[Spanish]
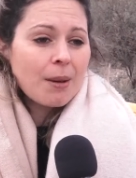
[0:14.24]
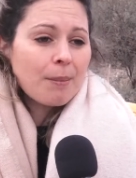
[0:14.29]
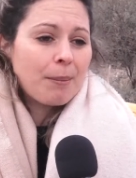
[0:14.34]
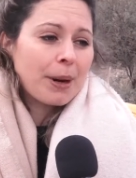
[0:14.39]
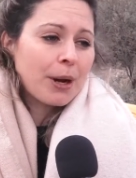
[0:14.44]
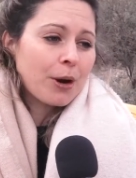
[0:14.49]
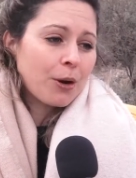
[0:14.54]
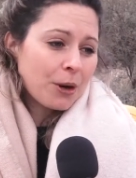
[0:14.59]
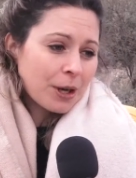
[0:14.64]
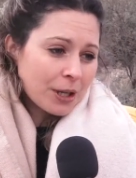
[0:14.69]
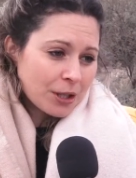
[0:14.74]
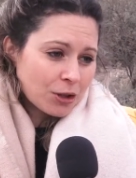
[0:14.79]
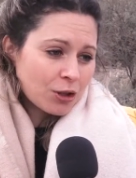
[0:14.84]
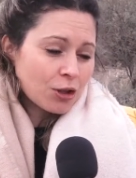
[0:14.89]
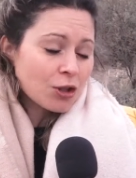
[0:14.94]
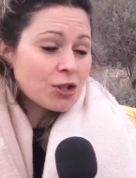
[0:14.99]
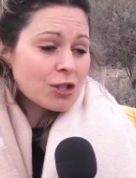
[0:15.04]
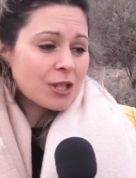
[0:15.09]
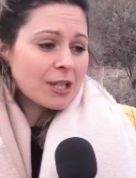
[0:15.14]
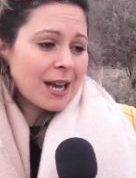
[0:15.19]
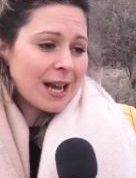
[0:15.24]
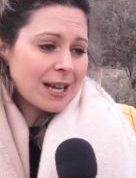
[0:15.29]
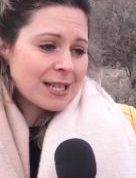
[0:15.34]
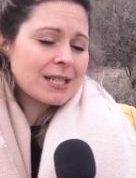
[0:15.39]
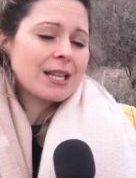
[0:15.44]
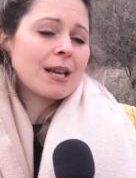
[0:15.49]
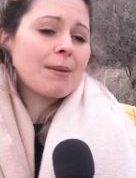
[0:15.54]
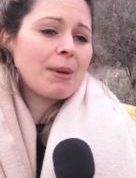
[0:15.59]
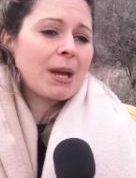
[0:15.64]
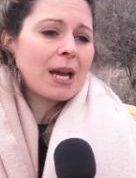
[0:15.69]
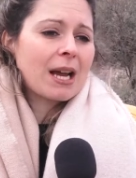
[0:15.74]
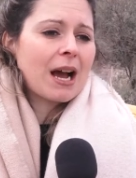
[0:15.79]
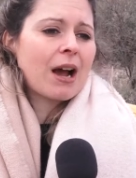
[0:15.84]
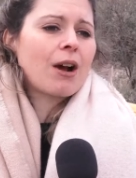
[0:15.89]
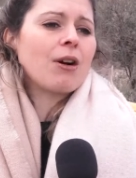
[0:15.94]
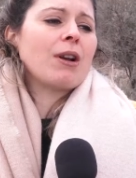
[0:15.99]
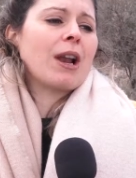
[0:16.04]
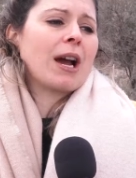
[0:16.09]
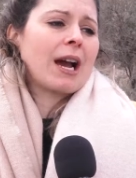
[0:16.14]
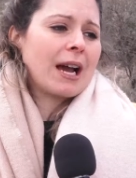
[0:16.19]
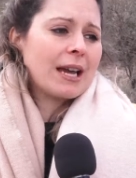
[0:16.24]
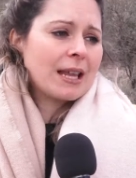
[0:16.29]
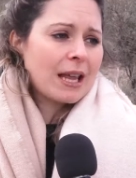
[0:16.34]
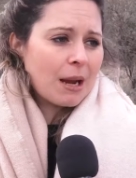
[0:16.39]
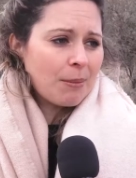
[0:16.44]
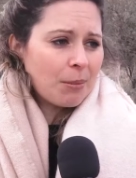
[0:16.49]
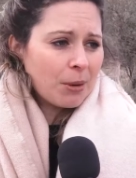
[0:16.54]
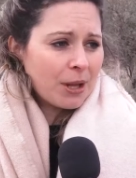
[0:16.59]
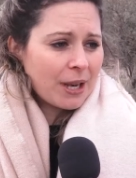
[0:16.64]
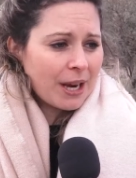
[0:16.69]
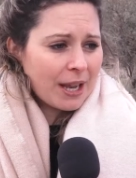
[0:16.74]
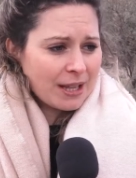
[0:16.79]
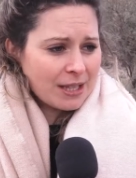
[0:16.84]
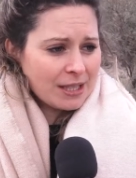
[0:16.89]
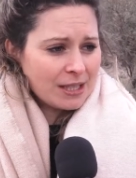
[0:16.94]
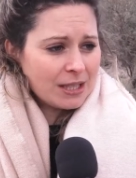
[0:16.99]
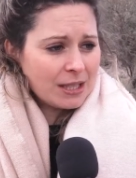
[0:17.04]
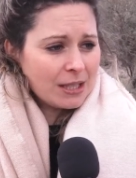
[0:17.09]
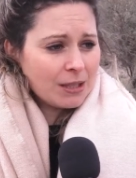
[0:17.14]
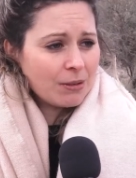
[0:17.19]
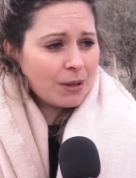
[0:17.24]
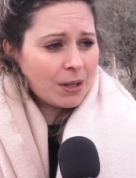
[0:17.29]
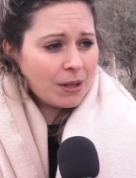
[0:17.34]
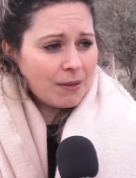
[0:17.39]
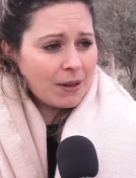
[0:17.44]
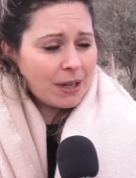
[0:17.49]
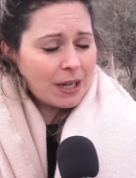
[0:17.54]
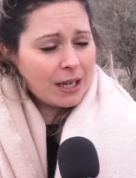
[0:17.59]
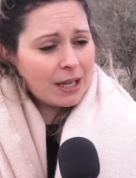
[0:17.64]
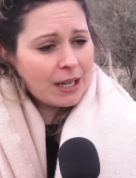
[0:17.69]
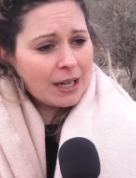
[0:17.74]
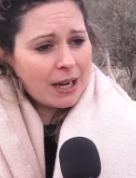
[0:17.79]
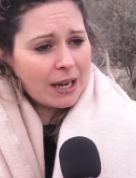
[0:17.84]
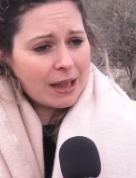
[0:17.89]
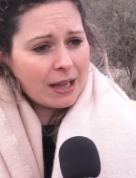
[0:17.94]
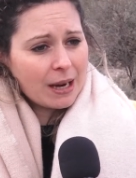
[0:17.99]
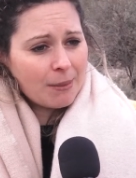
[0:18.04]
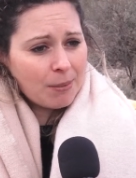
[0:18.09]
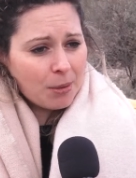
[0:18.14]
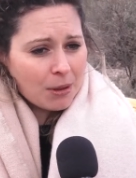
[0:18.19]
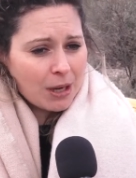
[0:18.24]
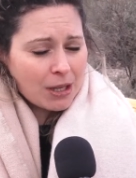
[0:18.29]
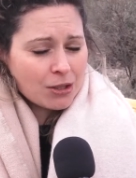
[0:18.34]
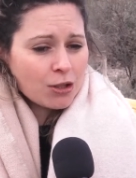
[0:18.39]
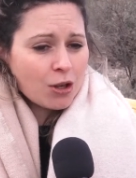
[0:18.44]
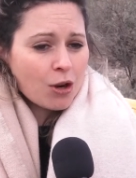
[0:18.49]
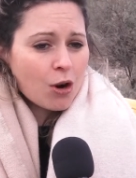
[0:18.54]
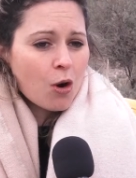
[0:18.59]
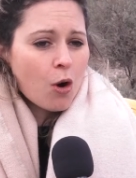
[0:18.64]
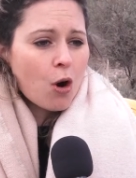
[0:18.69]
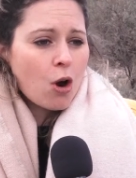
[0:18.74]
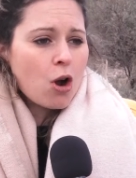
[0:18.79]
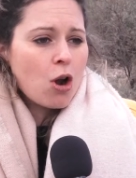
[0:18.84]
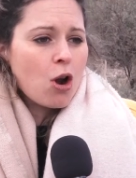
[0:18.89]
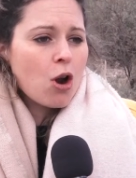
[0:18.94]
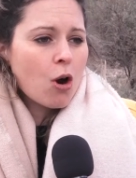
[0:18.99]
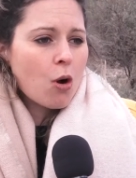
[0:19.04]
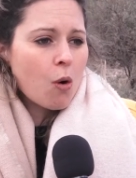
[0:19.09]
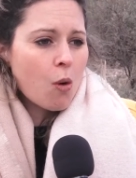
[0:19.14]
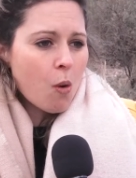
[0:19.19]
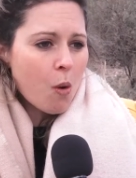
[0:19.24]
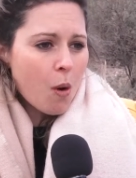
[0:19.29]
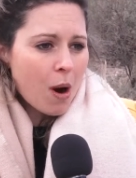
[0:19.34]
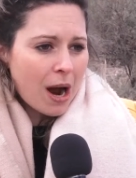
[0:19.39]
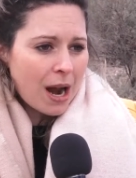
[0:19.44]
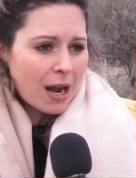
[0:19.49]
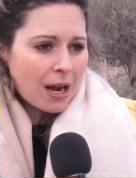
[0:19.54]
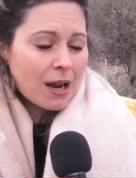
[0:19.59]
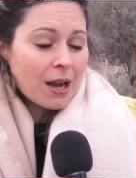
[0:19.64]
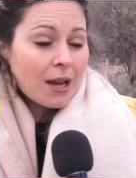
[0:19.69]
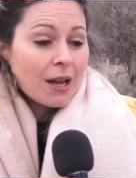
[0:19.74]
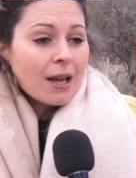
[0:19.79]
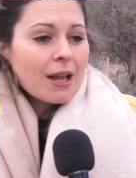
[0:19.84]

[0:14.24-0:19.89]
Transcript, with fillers: Pero esto se asemeja con la caída del poder adquisitivo a nivel general de la población, con lo cual